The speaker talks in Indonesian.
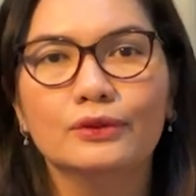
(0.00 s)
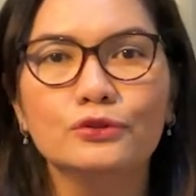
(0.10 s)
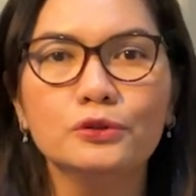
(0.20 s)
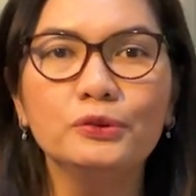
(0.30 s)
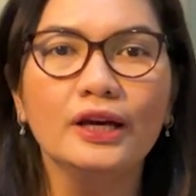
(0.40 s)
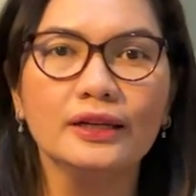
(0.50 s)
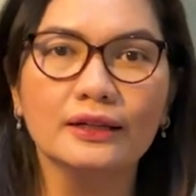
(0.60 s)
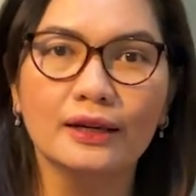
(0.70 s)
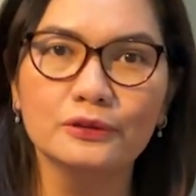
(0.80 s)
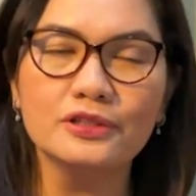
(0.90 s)
Tujuh bulan
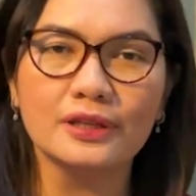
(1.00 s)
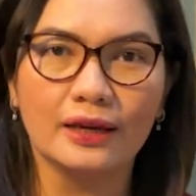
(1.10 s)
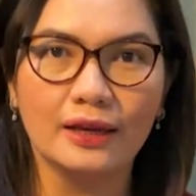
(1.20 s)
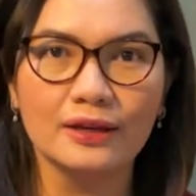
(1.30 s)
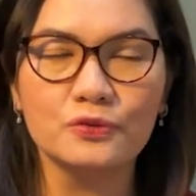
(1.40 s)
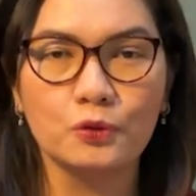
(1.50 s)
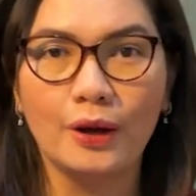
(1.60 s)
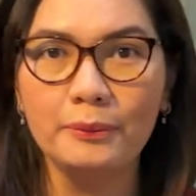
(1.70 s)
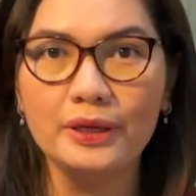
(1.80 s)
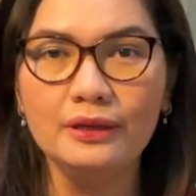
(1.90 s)
yang lalu saya,
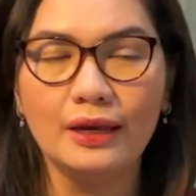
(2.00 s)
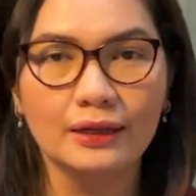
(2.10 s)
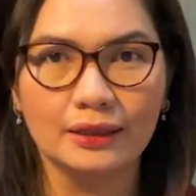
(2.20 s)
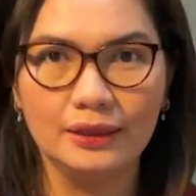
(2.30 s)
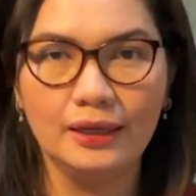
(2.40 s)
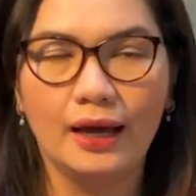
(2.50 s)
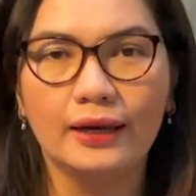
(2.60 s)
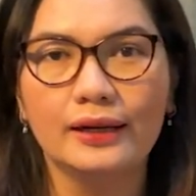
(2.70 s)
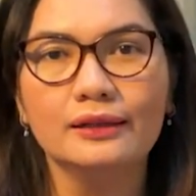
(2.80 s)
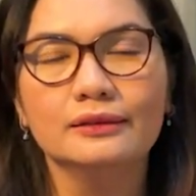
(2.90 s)
suami, dan ketiga
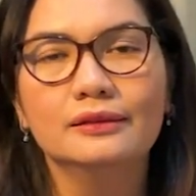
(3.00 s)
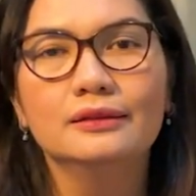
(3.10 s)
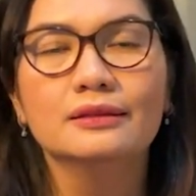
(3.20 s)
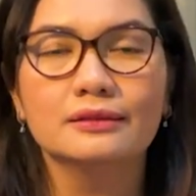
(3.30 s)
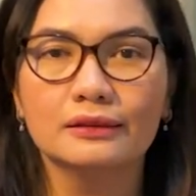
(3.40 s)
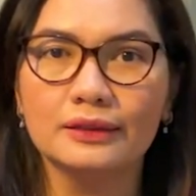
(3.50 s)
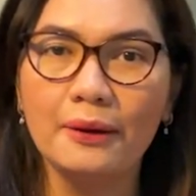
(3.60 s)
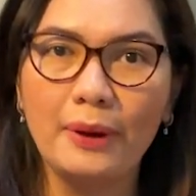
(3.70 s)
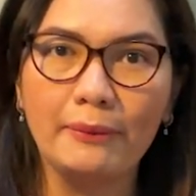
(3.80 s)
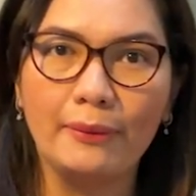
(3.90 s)
anak
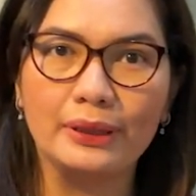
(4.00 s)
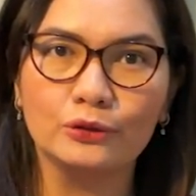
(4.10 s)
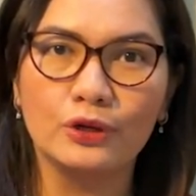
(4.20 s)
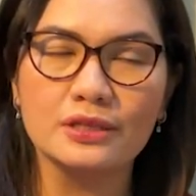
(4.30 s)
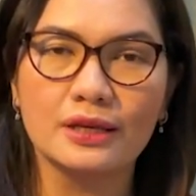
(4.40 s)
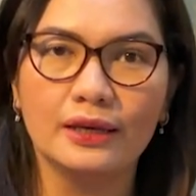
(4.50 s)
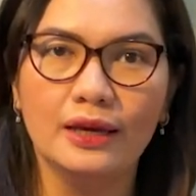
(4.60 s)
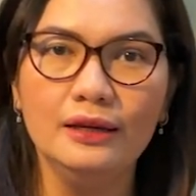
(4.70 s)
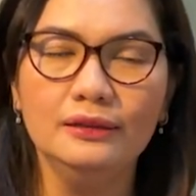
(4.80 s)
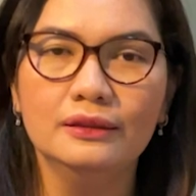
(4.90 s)
Serta mama mertua
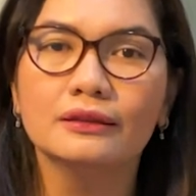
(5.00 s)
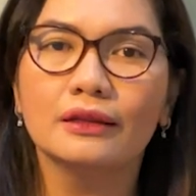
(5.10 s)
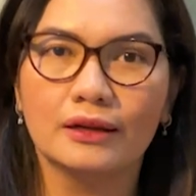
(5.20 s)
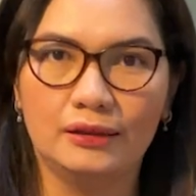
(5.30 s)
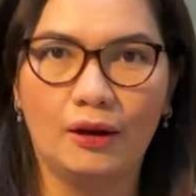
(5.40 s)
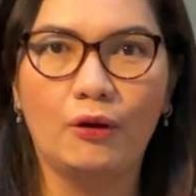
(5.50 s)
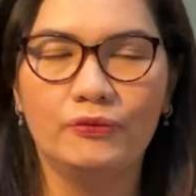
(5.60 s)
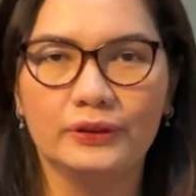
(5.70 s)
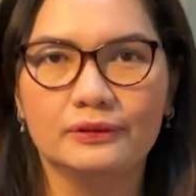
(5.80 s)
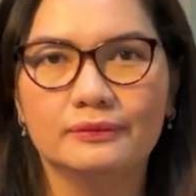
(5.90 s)
saya terkena
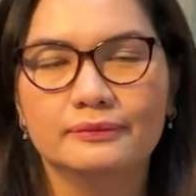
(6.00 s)
covid